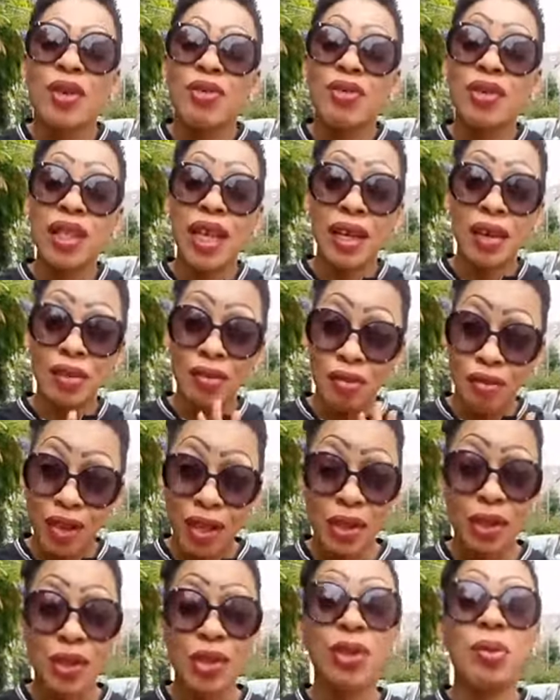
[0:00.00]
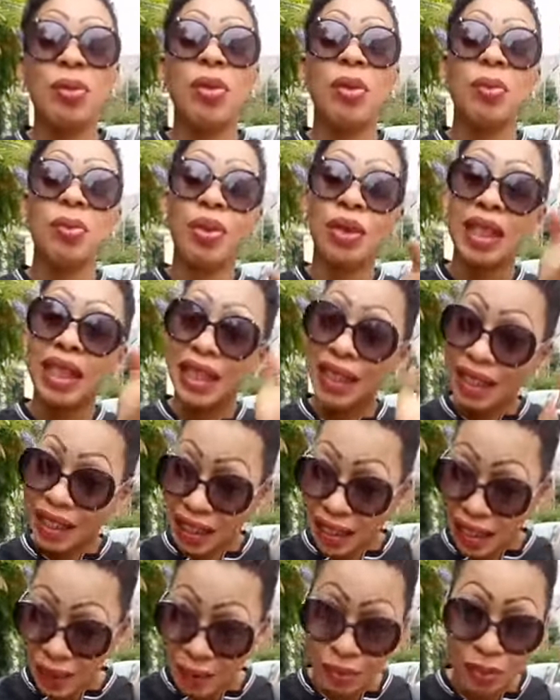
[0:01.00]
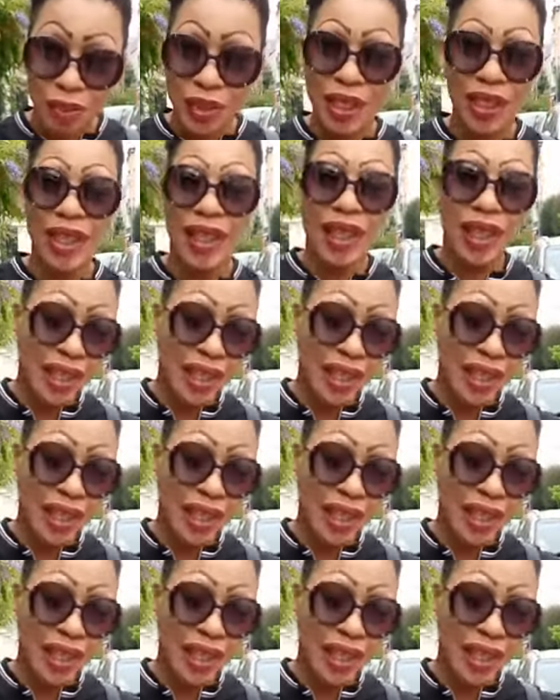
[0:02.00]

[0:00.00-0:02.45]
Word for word: Vous allez voir que je me porte très bien.